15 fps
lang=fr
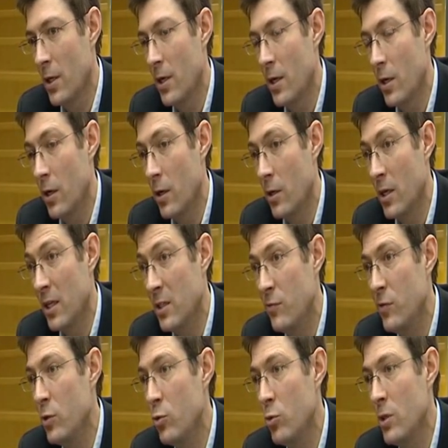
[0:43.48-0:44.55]
La,
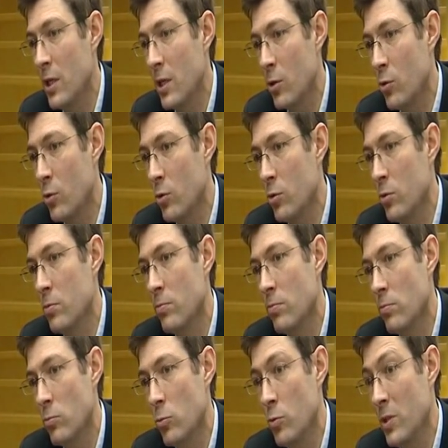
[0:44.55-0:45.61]
difficulté avec le
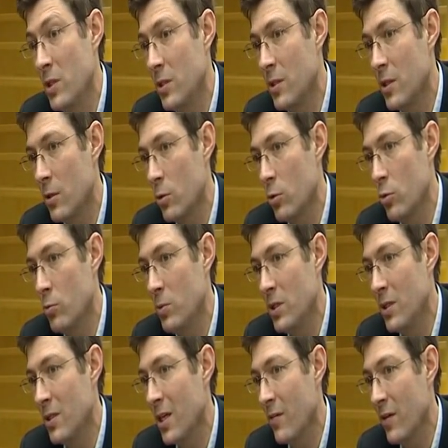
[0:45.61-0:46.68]
domicile, le
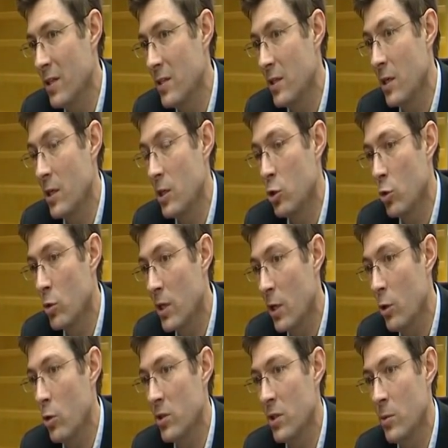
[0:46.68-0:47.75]
domicile travail, c'est que les gens
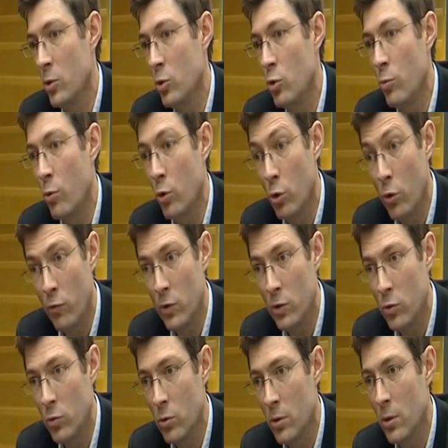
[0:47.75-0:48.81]
gardent leurs habitudes de prendre leur
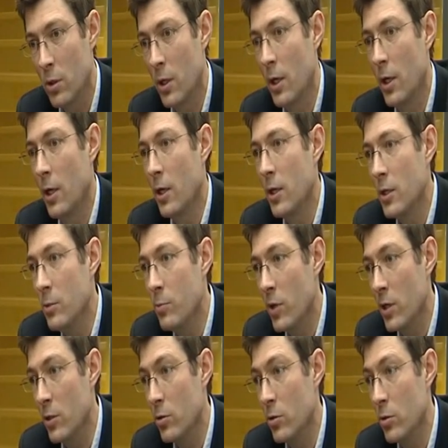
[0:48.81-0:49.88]
voiture. Ils
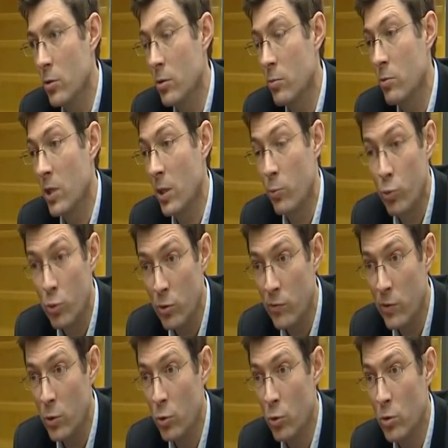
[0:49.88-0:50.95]
prennent euh, très peu le
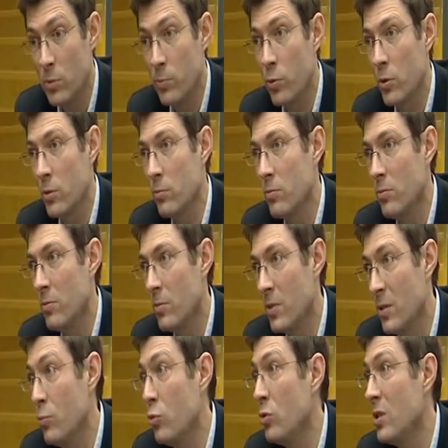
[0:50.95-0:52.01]
vélo,
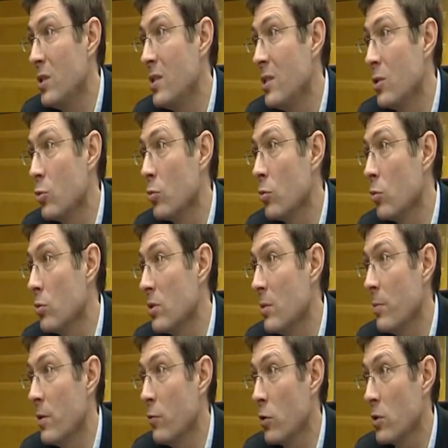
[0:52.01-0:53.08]
les bus ici sont
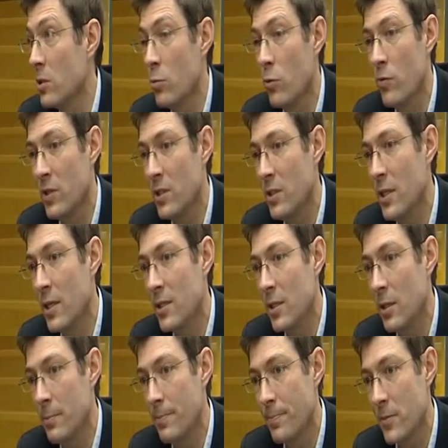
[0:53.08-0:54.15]
c'est pas forcément facile
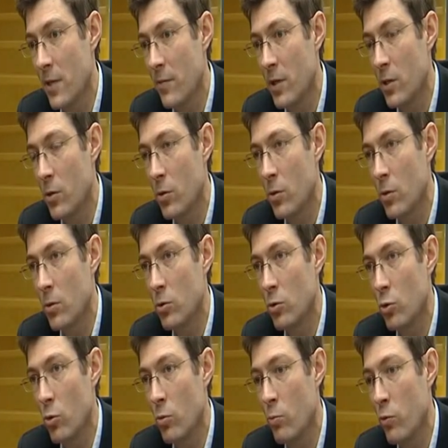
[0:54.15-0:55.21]
d'accès avec
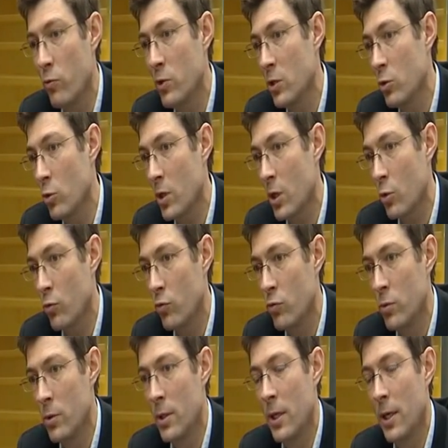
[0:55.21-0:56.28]
pour venir sur
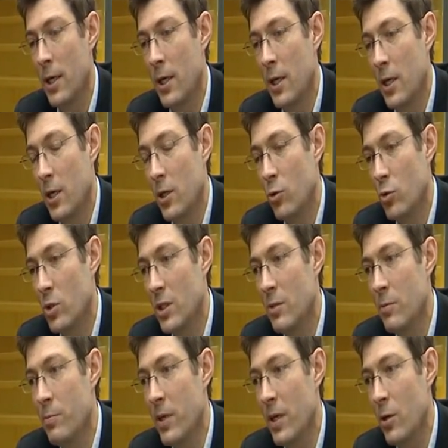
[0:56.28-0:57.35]
Carquefou. Donc
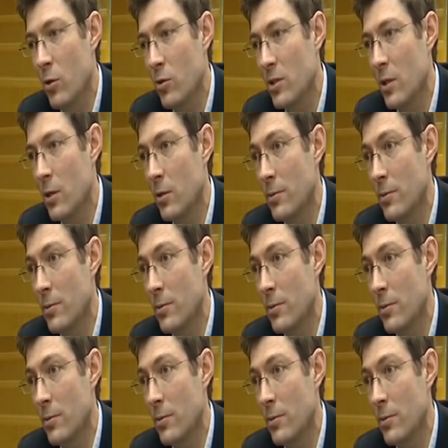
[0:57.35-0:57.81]
ils perdent leurs,